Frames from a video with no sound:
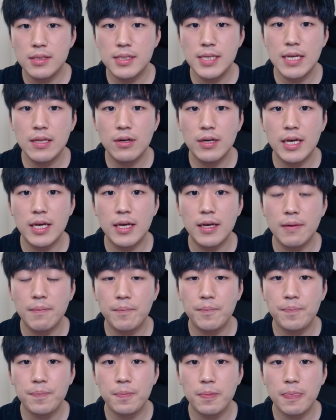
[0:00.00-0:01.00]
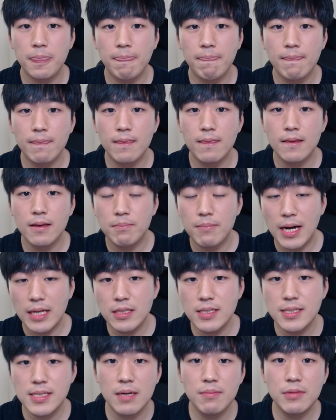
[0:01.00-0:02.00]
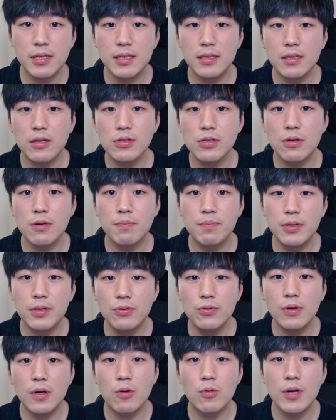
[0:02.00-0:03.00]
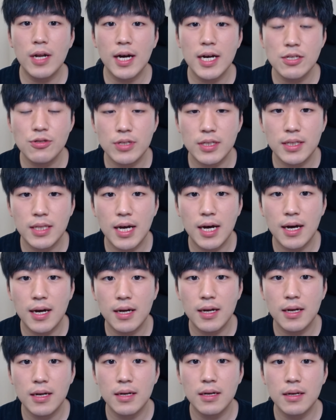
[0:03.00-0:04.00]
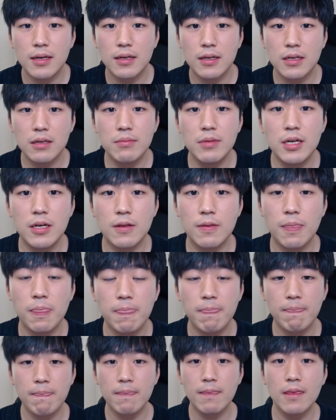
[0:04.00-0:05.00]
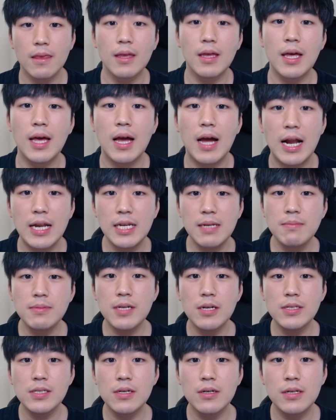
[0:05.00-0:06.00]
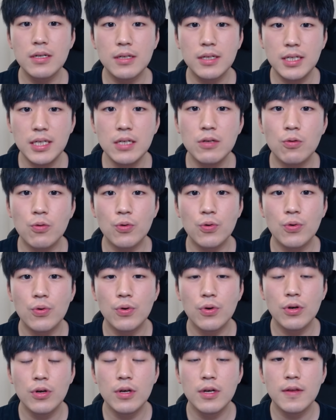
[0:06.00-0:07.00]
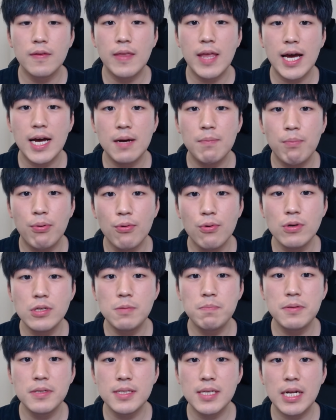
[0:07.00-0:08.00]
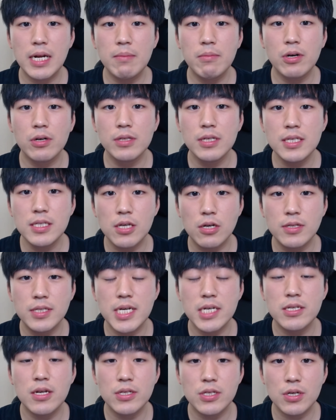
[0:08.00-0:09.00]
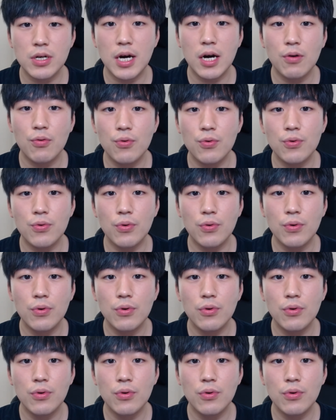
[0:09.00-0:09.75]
채널에 많은 사람들이 떠서 피로도가 올라갈 수 있다. 그러면 알림 설정을 끄고 내가 보고 싶은 사람 거는 전체 설정하고